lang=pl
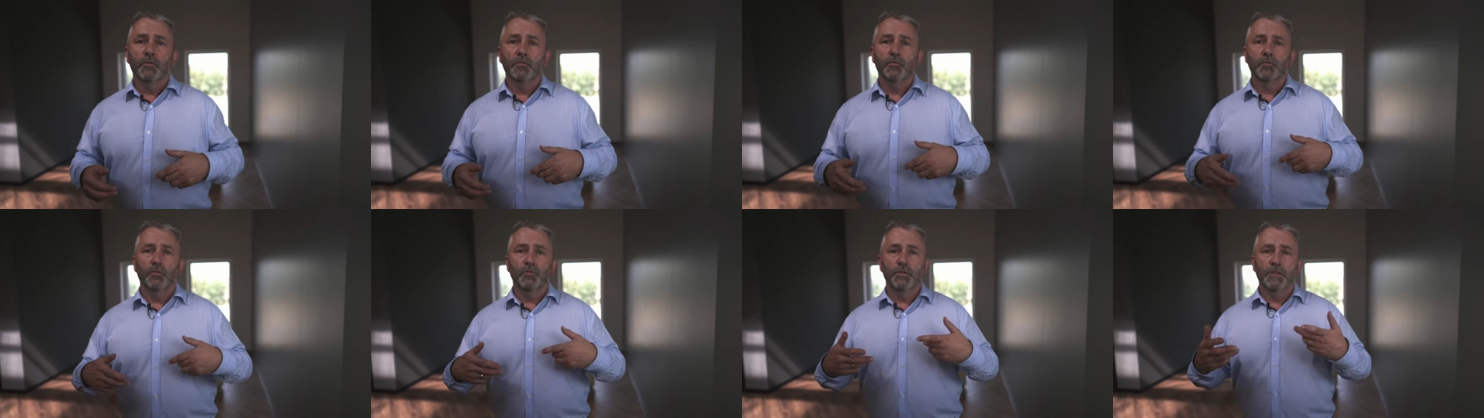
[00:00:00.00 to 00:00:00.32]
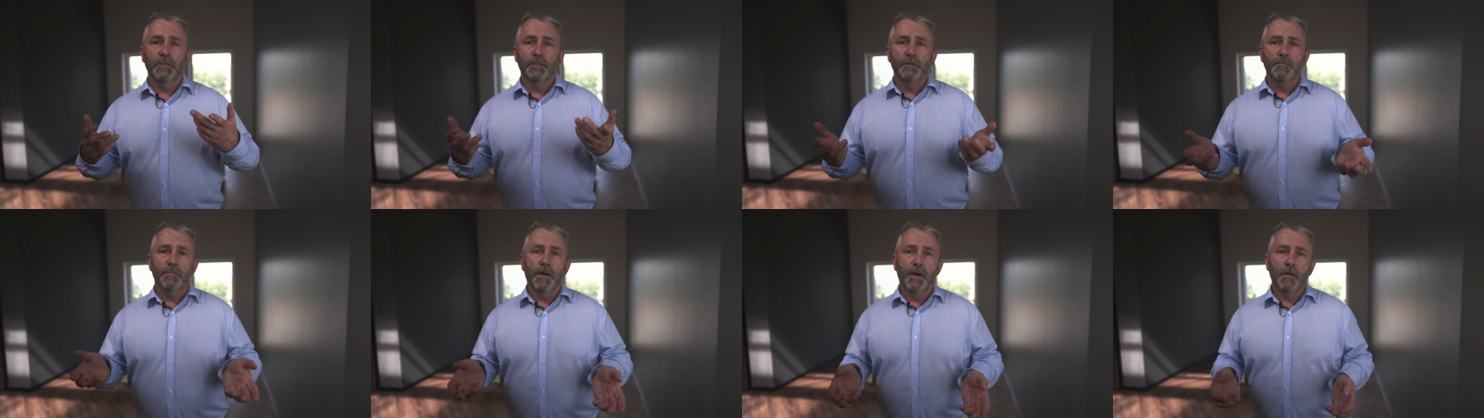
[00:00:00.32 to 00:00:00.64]

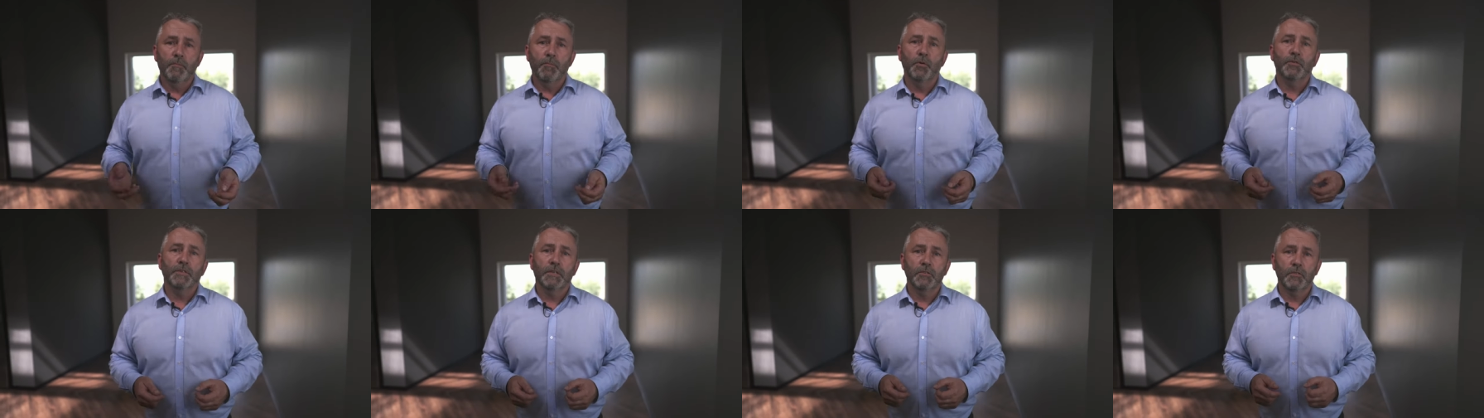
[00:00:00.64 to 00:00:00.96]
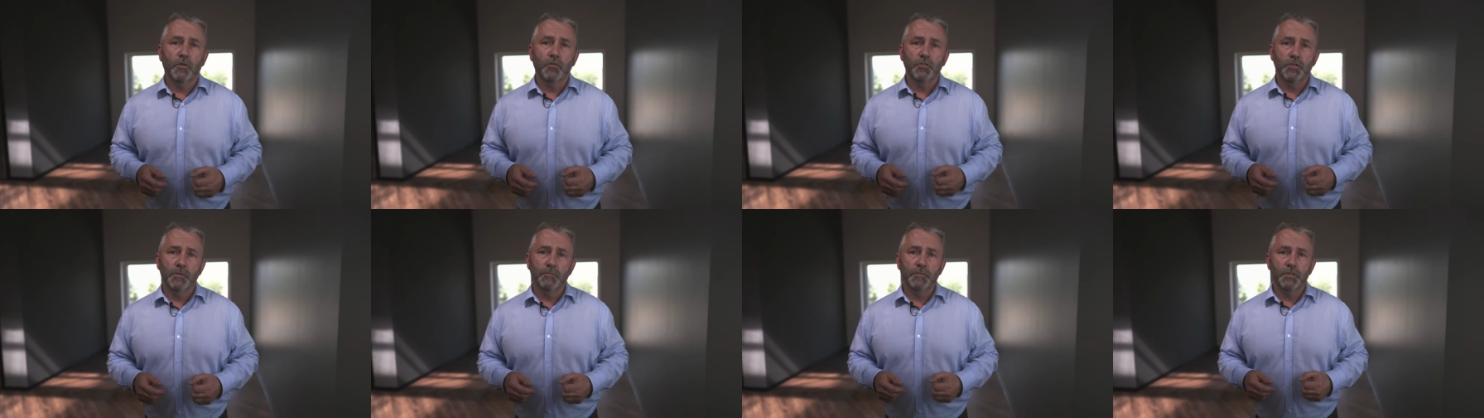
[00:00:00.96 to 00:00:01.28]
który ma
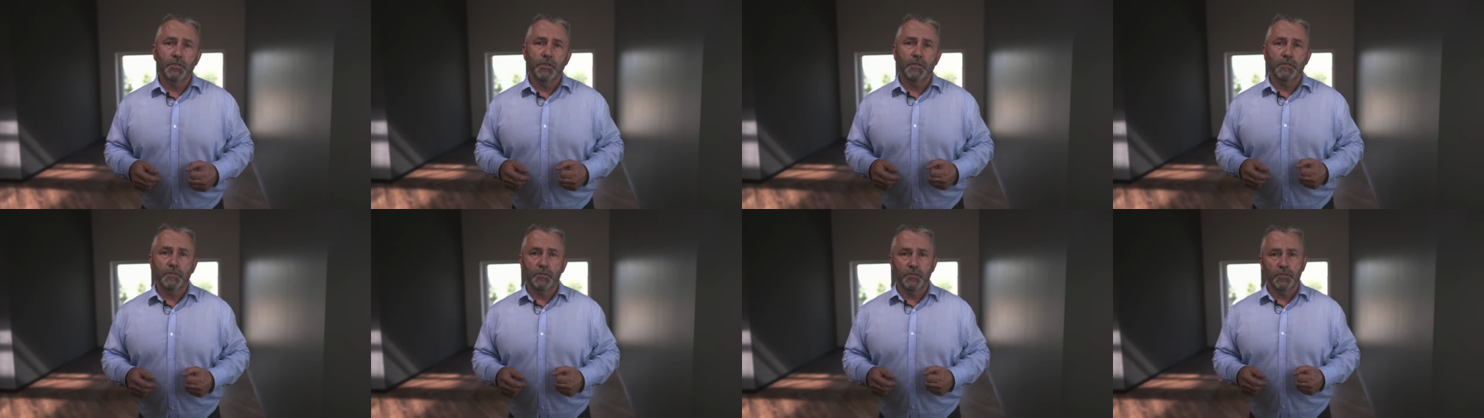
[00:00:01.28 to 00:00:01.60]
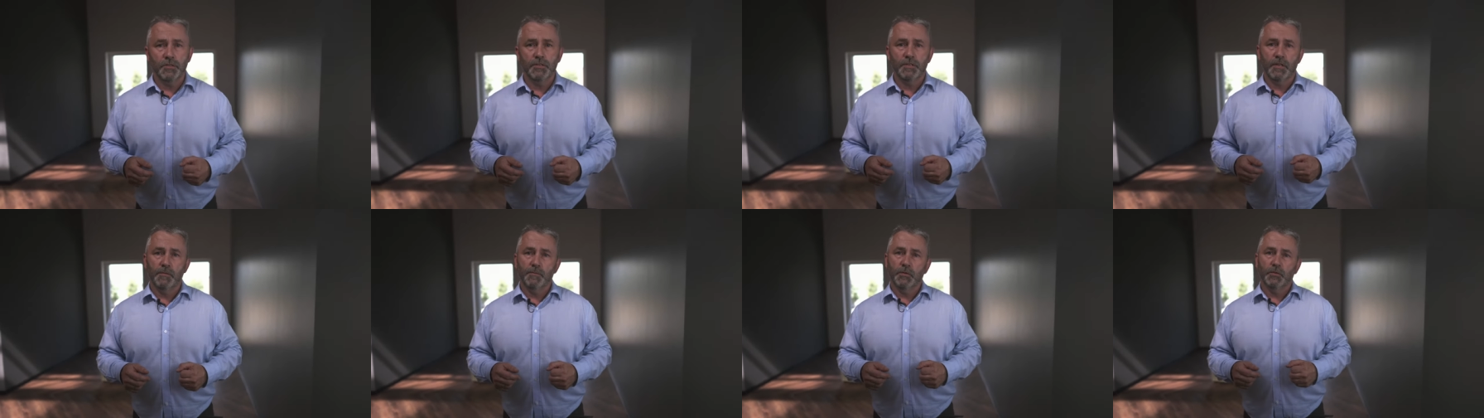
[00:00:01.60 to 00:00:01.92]
ponad
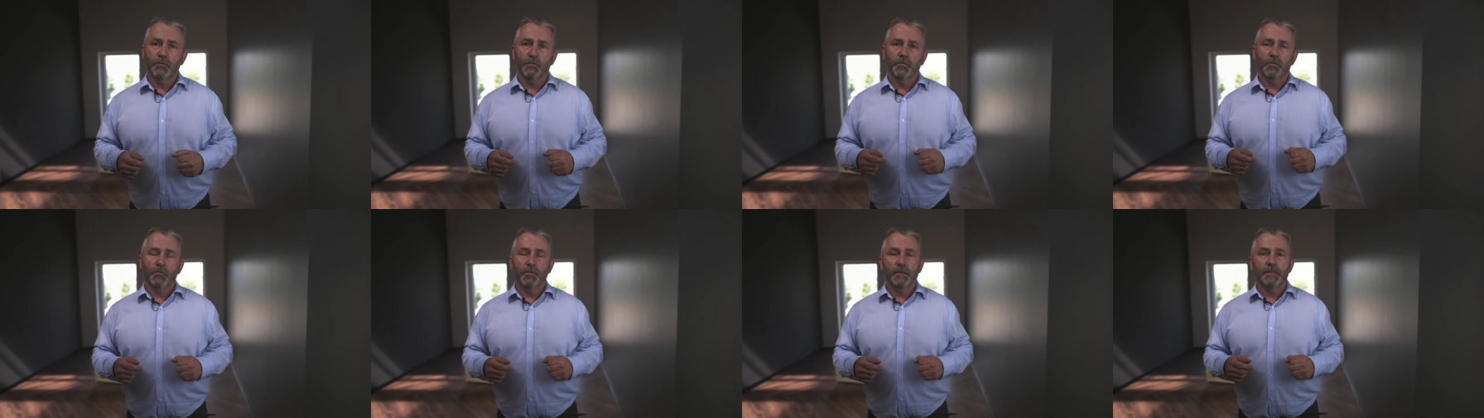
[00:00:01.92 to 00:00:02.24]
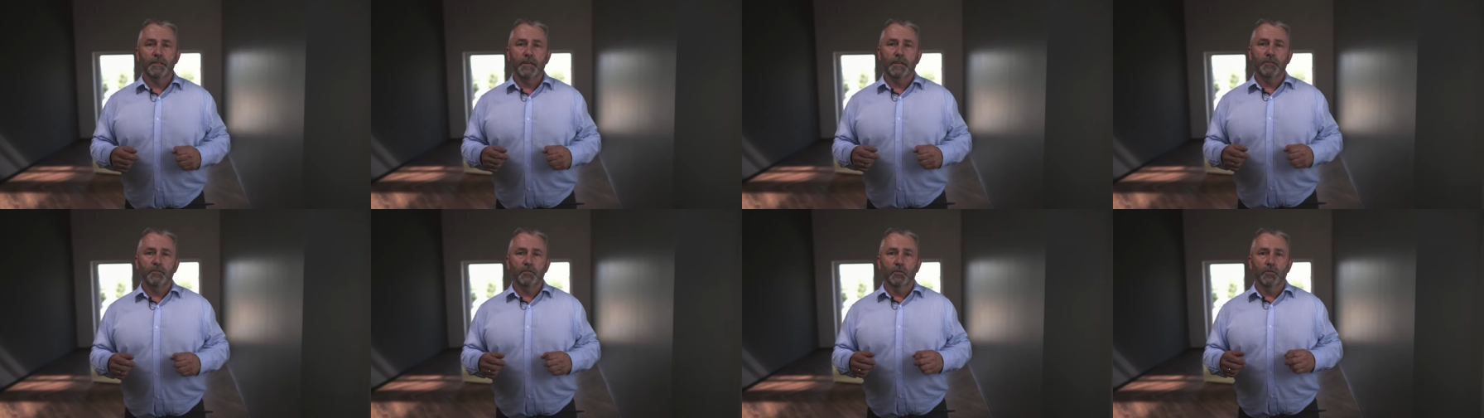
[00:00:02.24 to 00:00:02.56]
8300
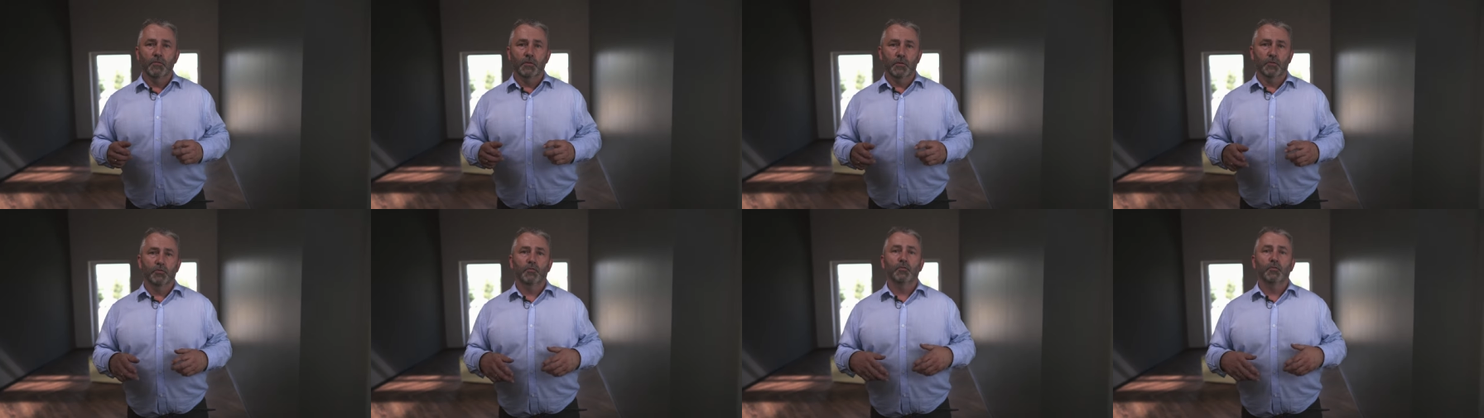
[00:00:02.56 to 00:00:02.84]
m2,